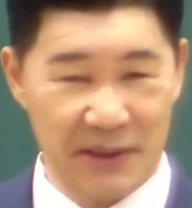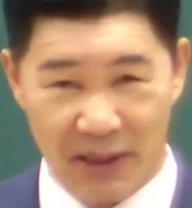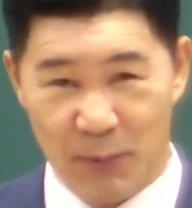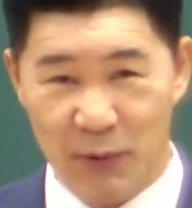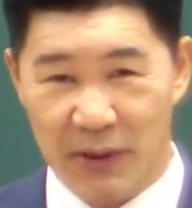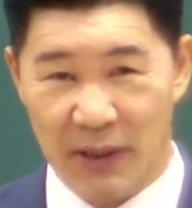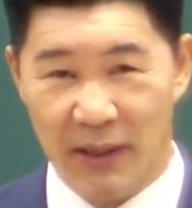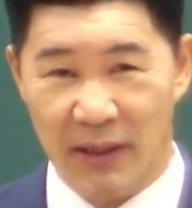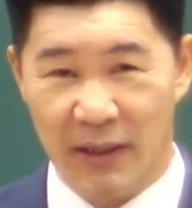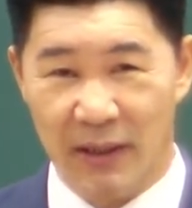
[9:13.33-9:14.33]
제가
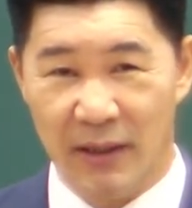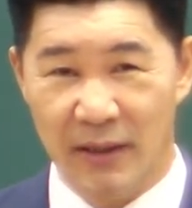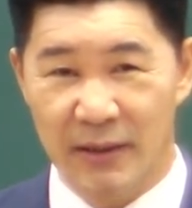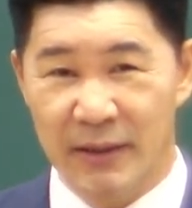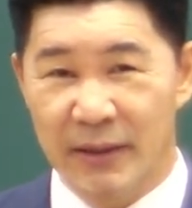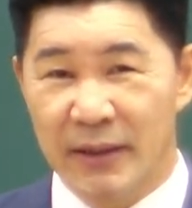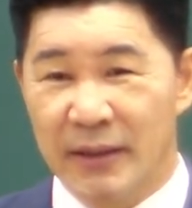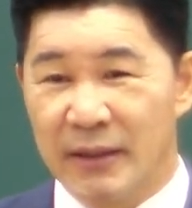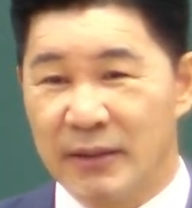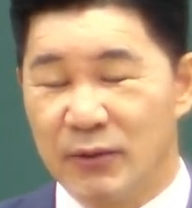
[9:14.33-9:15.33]
보니까
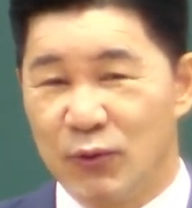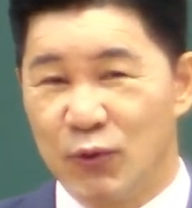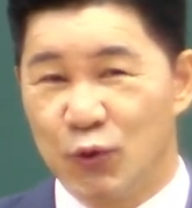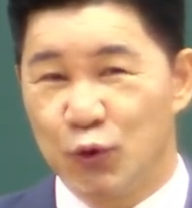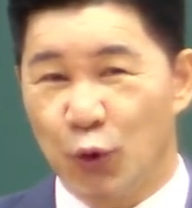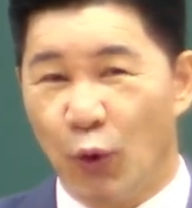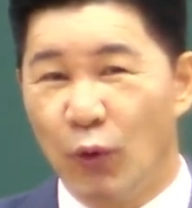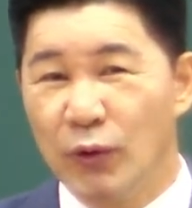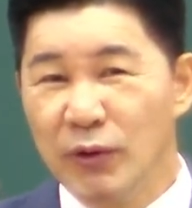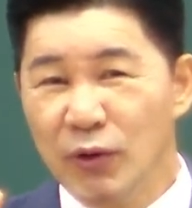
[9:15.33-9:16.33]

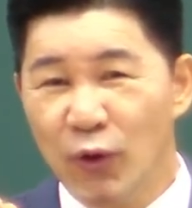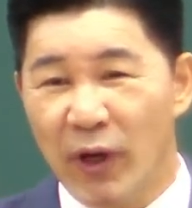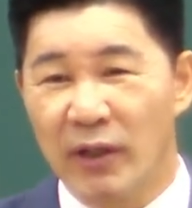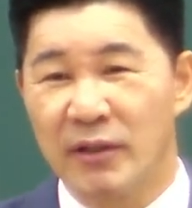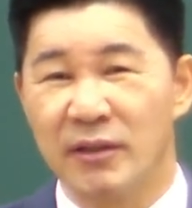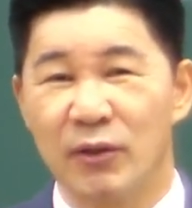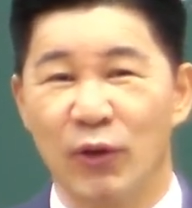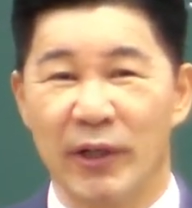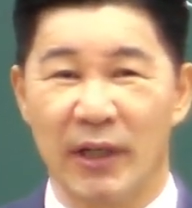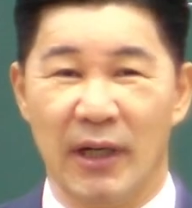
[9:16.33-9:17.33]
좋은 교회가 어떤
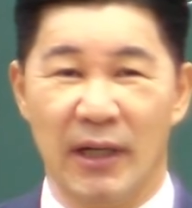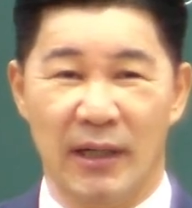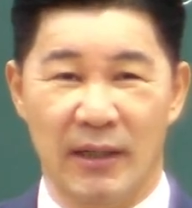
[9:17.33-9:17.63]
교회인가?